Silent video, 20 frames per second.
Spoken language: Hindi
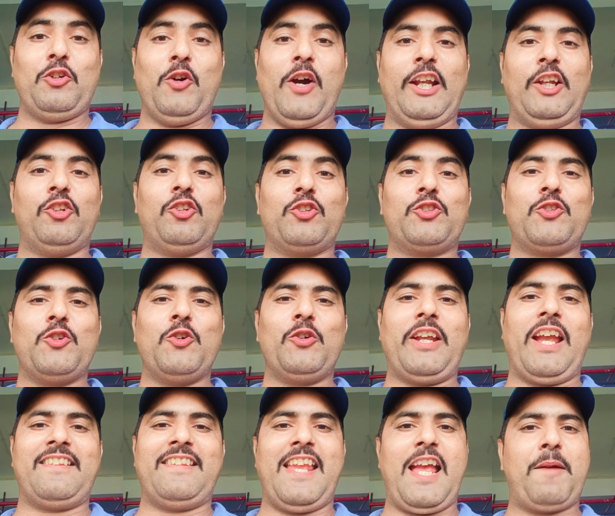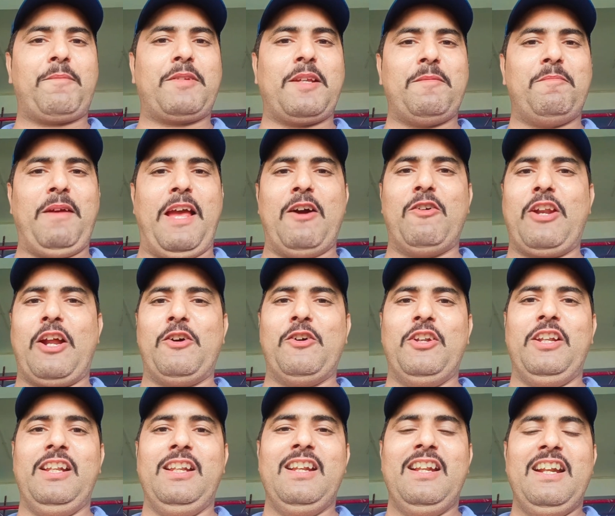तो हेलो दोस्तों कैसे हैं आप सब मैं हूं
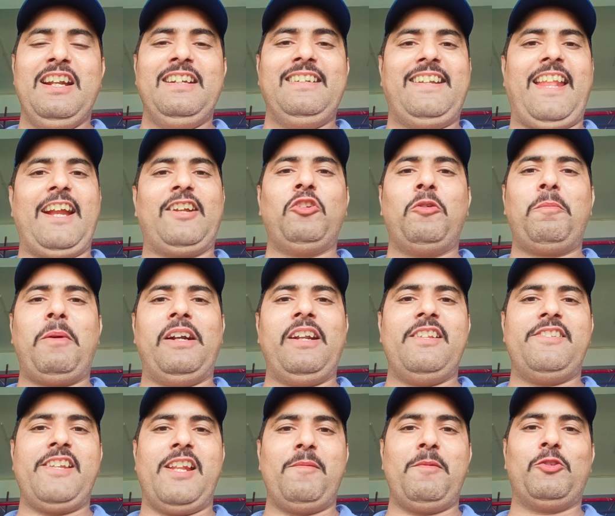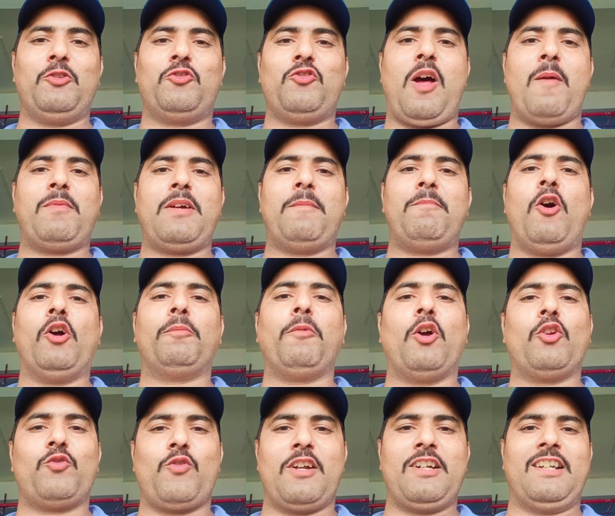राहुल टेक्नो पांडे चैनल में दोस्तों आपका बहुत
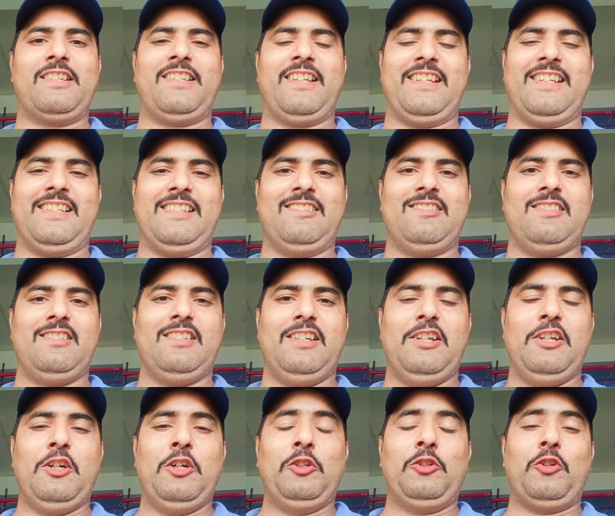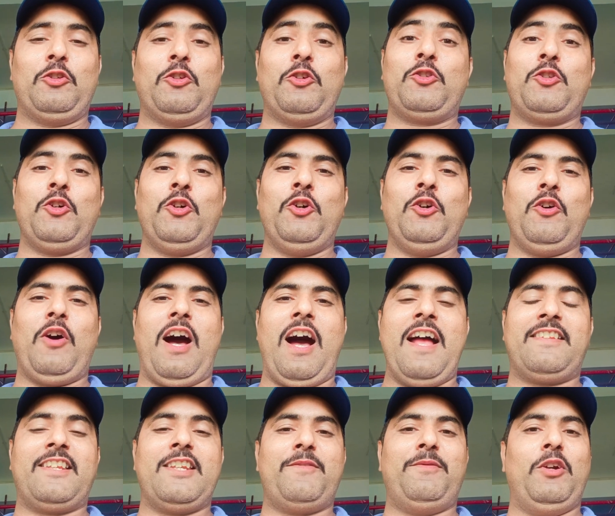बहुत स्वागत है तो दोस्तों
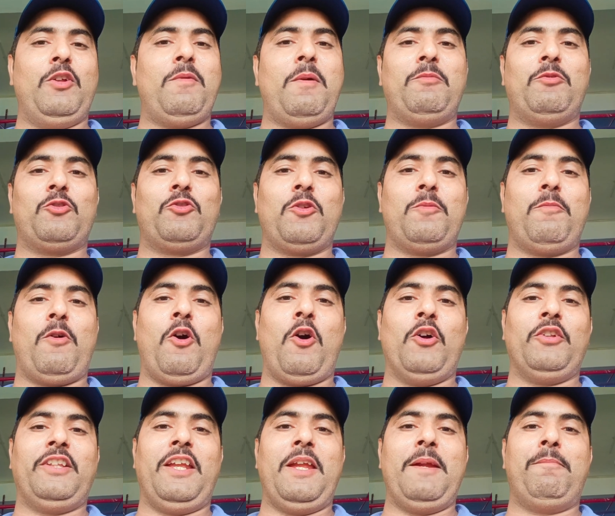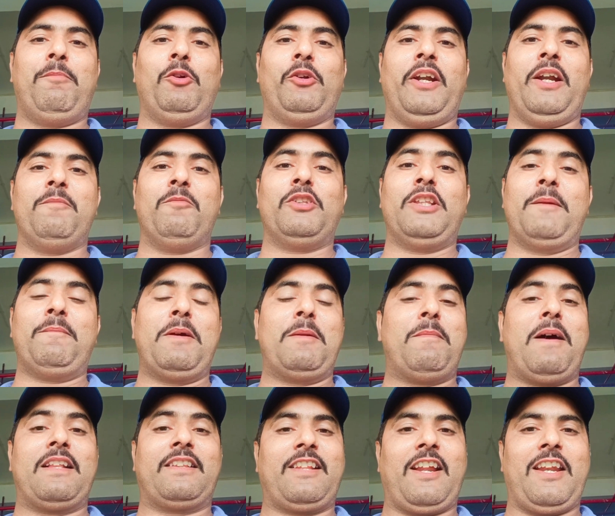आज की इस वीडियो में हम दोस्तों बहुत ही इंपॉर्टेंट मुद्दे पर
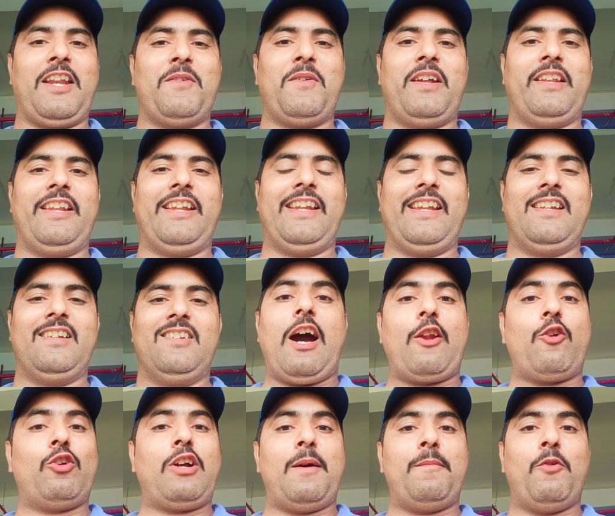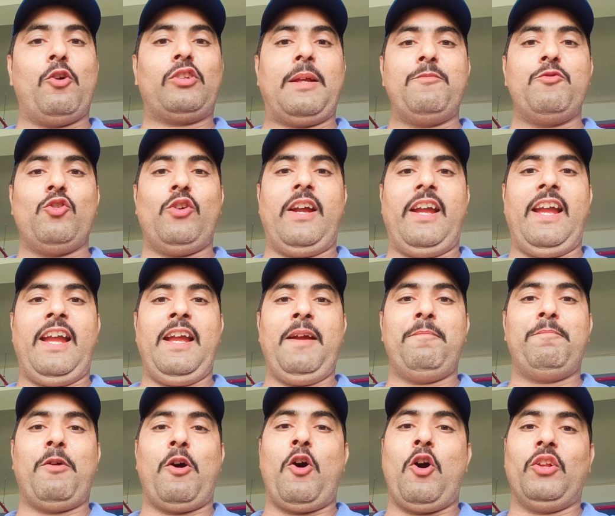बात करने वाले हैं त्योहारों का मौसम जो
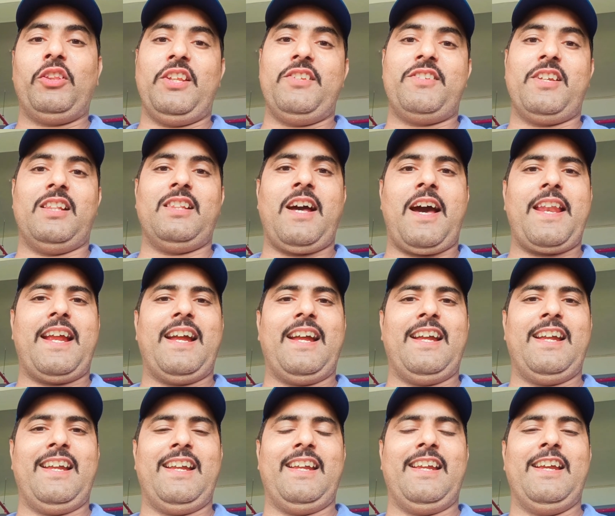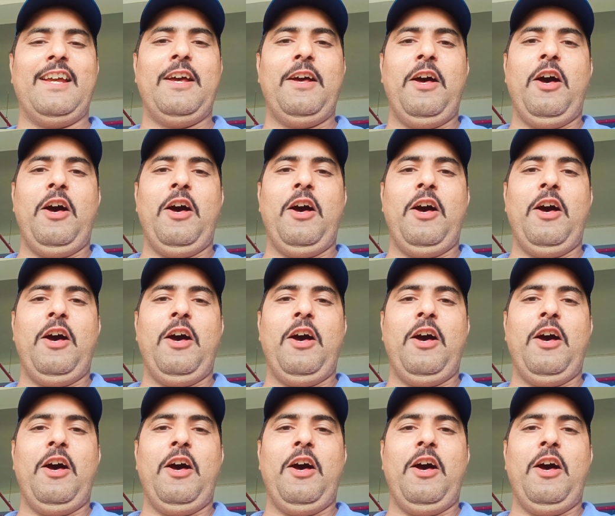है बहुत ही जल्द आ रहा है